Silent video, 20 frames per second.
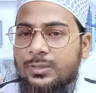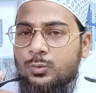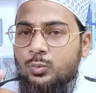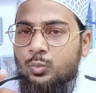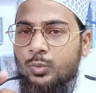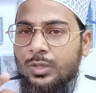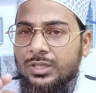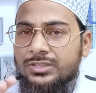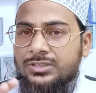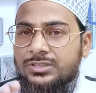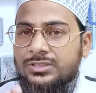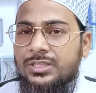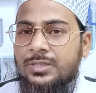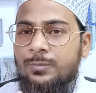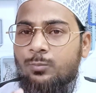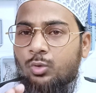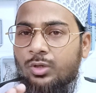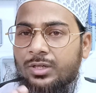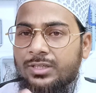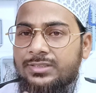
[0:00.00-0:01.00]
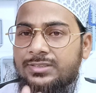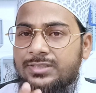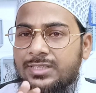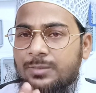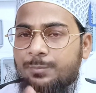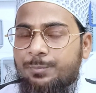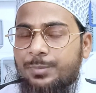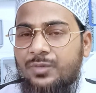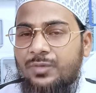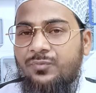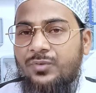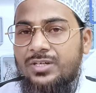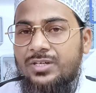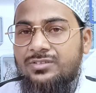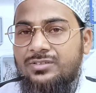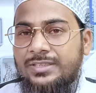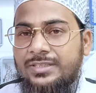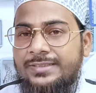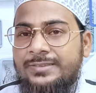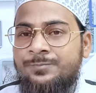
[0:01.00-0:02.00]
एक वक्त मुन पर
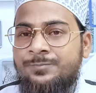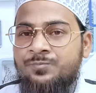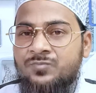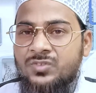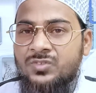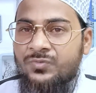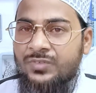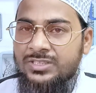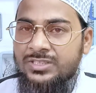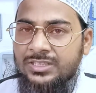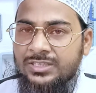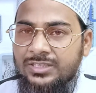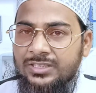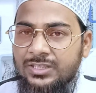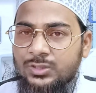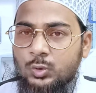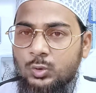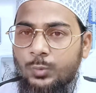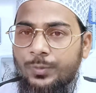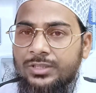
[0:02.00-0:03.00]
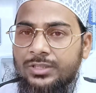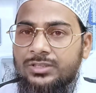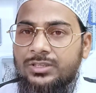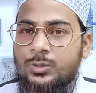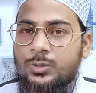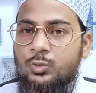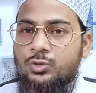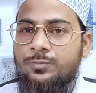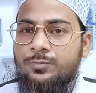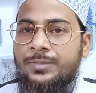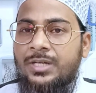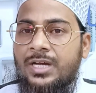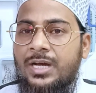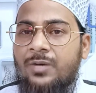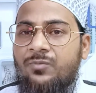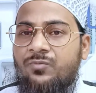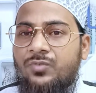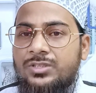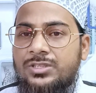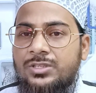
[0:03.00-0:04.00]
फ़र्ज़ है फजर का जो वक्त है उसमें
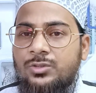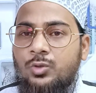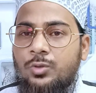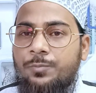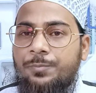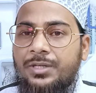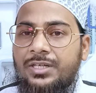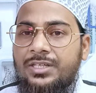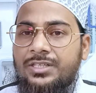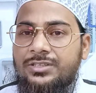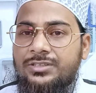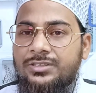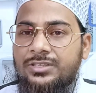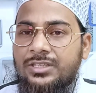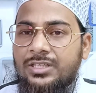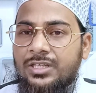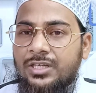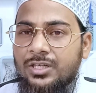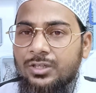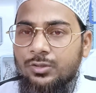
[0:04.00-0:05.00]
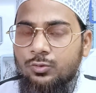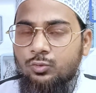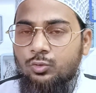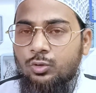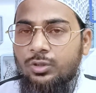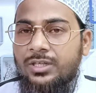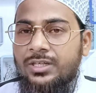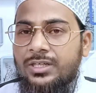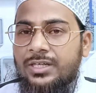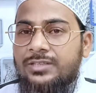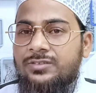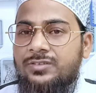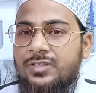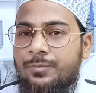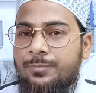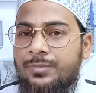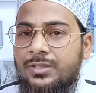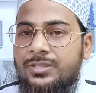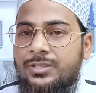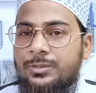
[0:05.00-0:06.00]
आप फजर को पढ़ लीजिए जहर
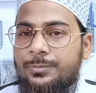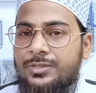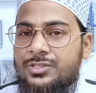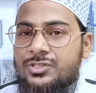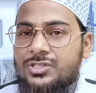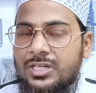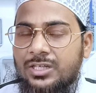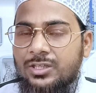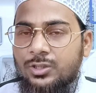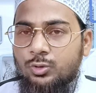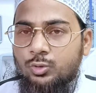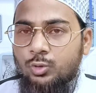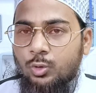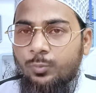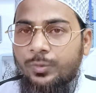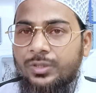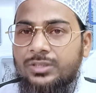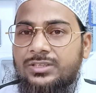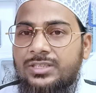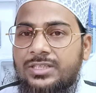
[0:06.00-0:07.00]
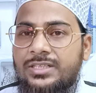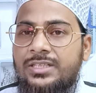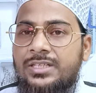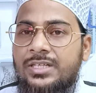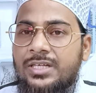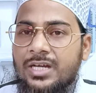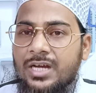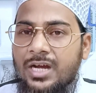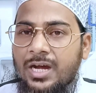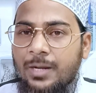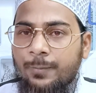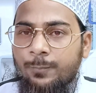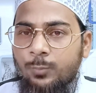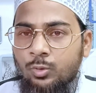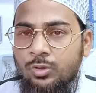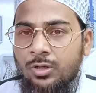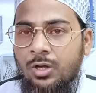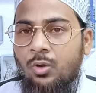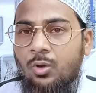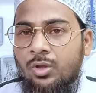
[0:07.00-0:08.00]
असर मगरब इशा का जो वक्त है आप
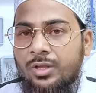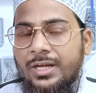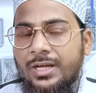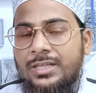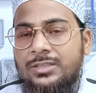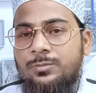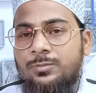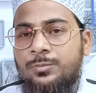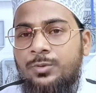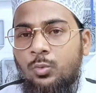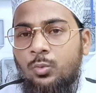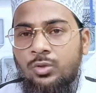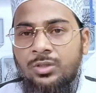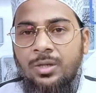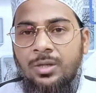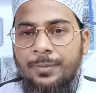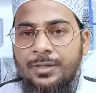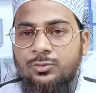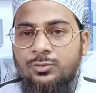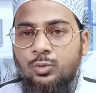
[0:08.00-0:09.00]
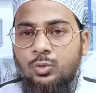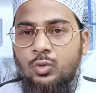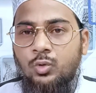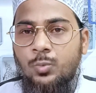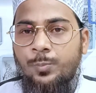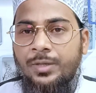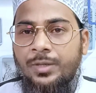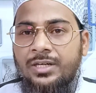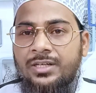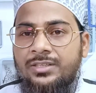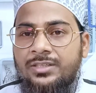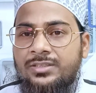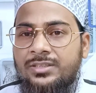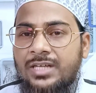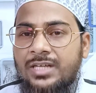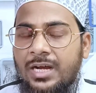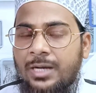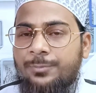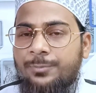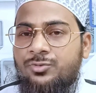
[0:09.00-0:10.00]
उन अवकात में उन नमाजों को पढ़
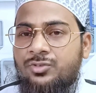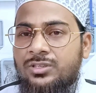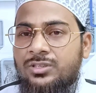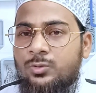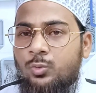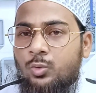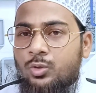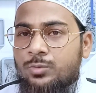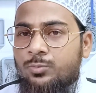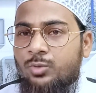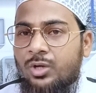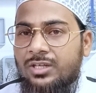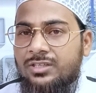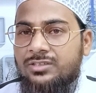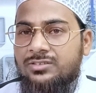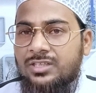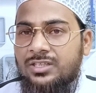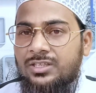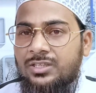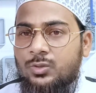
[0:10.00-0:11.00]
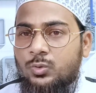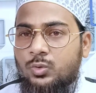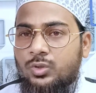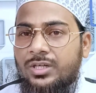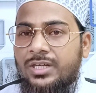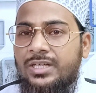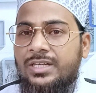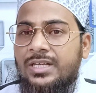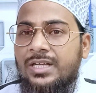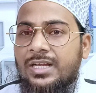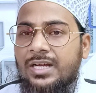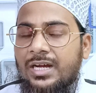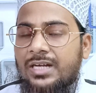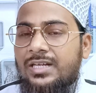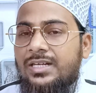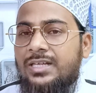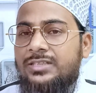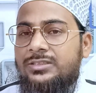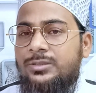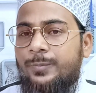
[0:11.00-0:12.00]
लीजिए आपसे कोई मुआजा नहीं होगा
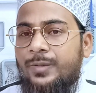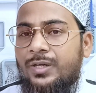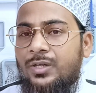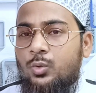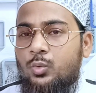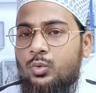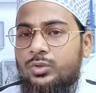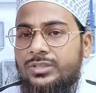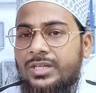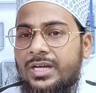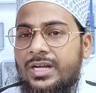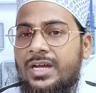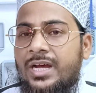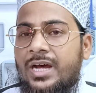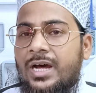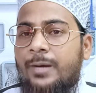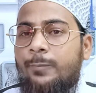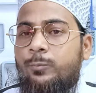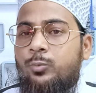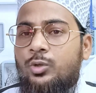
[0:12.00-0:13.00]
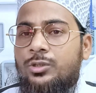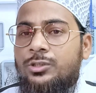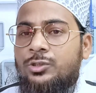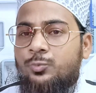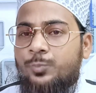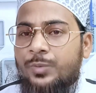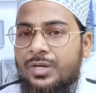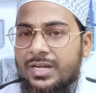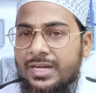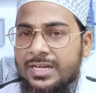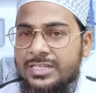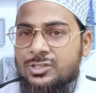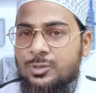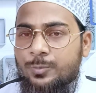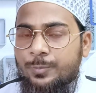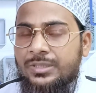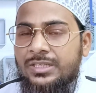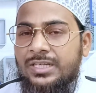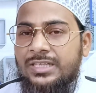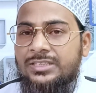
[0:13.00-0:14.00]
अल्लाह तबारक वाली आपको इस पर
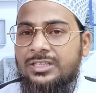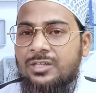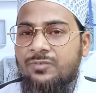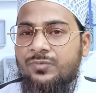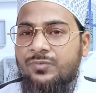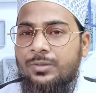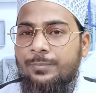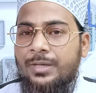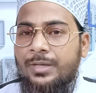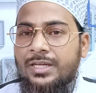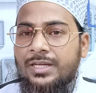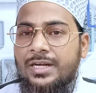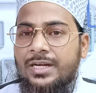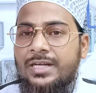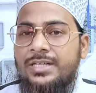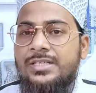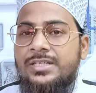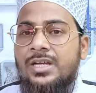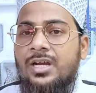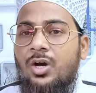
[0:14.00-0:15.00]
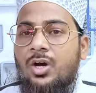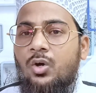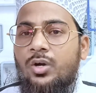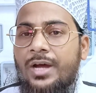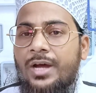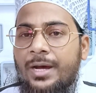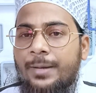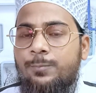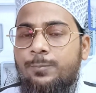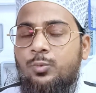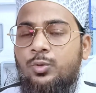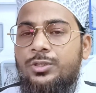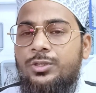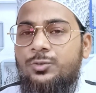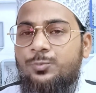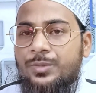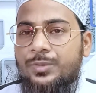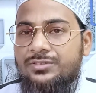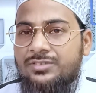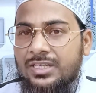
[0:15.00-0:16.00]
अज्र भी अता फरमाएगा और आपको
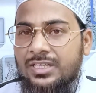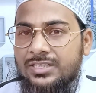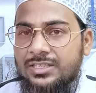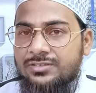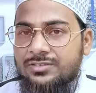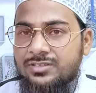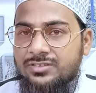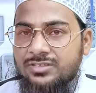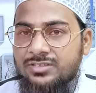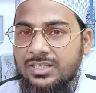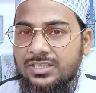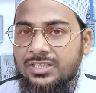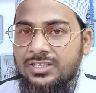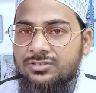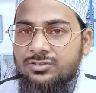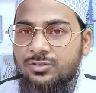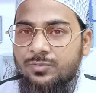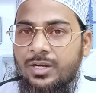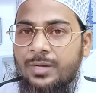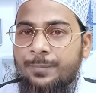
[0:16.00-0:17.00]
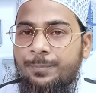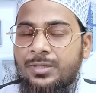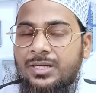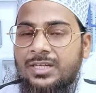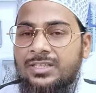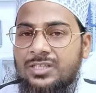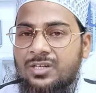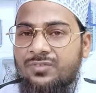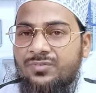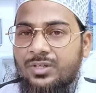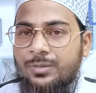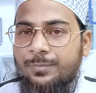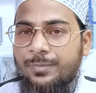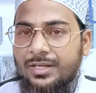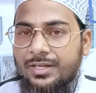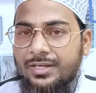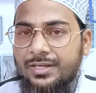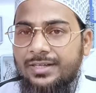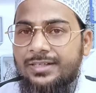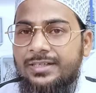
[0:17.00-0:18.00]
इस पर ज़्यादा से ज़्यादा स्वाब भी अता
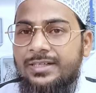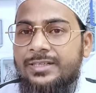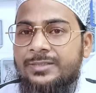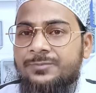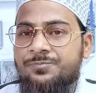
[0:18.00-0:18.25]
फरमाएगा